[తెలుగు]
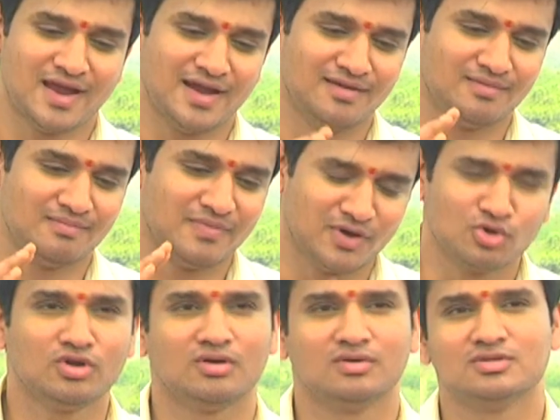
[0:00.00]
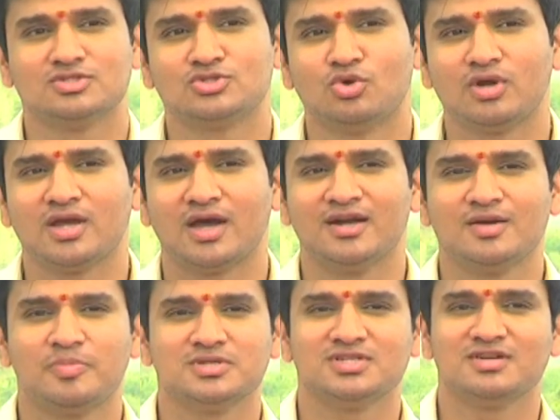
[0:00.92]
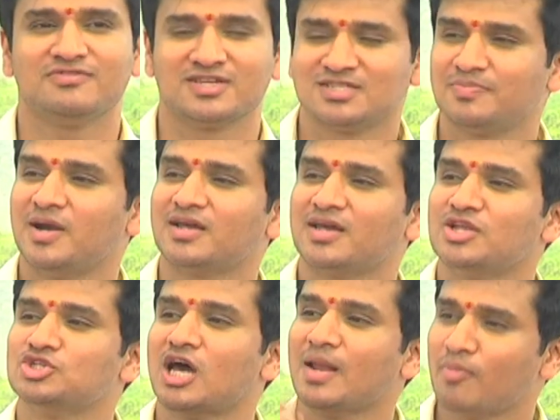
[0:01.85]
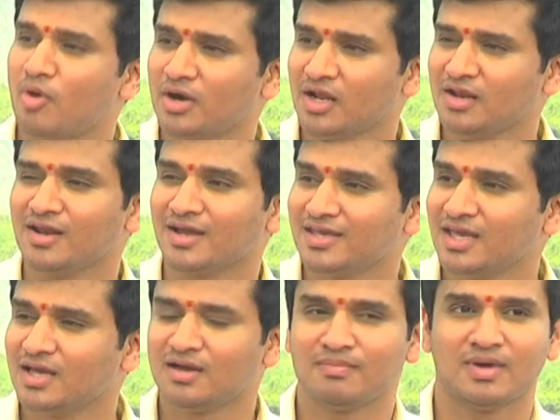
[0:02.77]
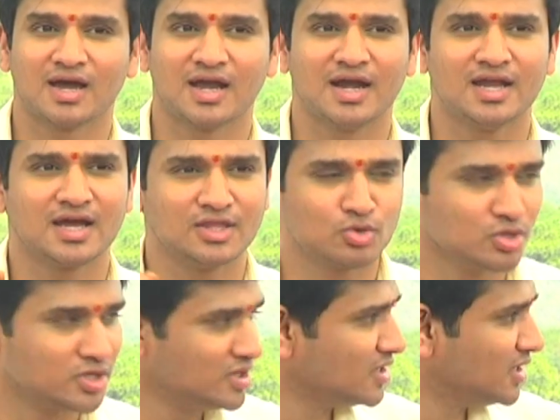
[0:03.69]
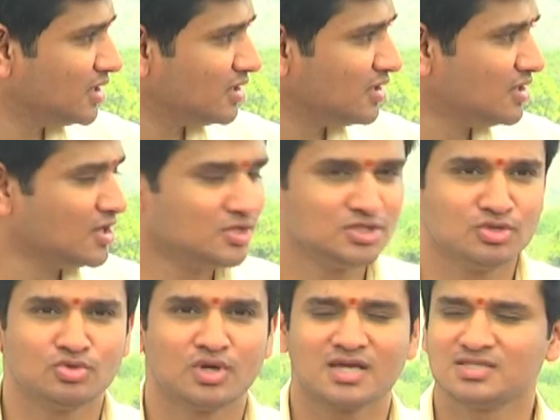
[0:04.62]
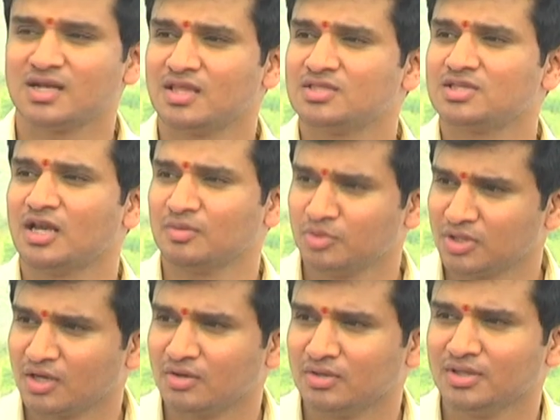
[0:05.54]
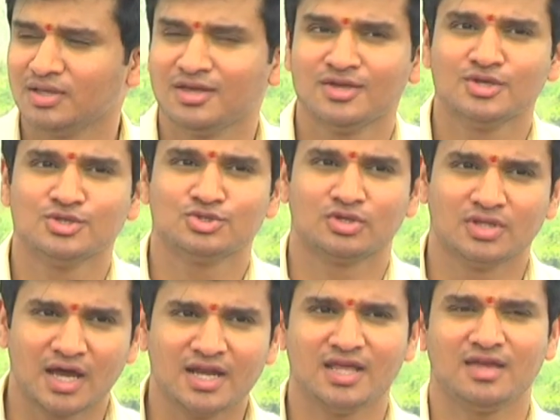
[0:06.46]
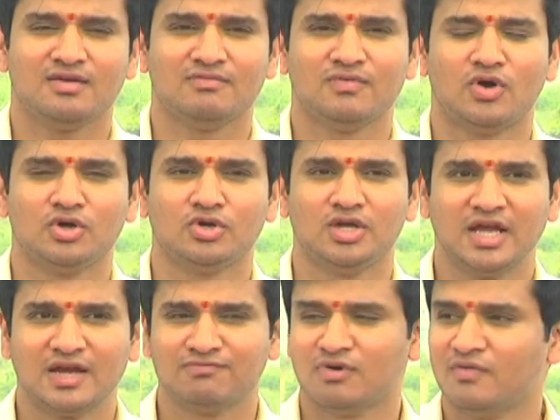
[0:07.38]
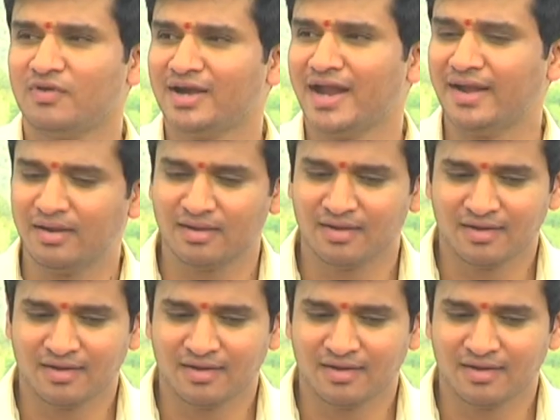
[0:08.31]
అండ్ మేము అనుకున్నాం స్టోరీ హండ్రెడ్ పర్సెంట్ ఫస్ట్ పార్ట్ కన్నా చాలా బాగుండాలని లక్కీగా మాకు అలాంటి కథ కుదిరిందండి చందు రాసిన కథ చాలా అద్భుతంగా ఉంది సో దాన్ని వీ వాంట్ టు టేక్ ఇట్ ఫార్వర్డ్ అండ్